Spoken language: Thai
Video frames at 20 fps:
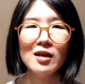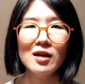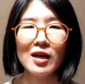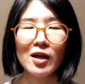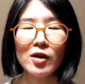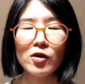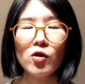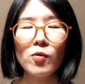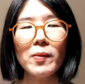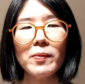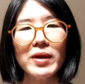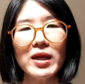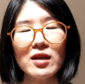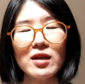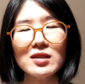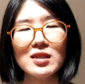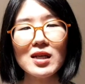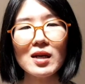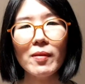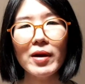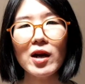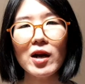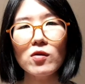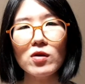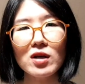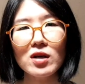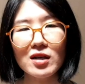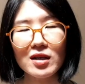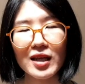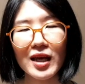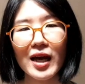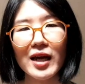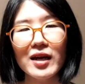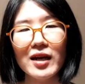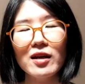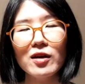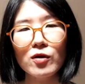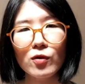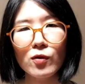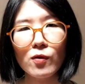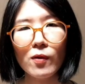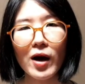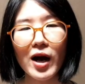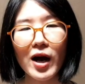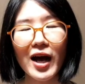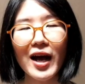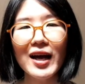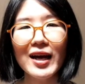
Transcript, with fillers: แล้วโดปามีนก็จะทำให้เราเกิดการเรียนรู้ว่า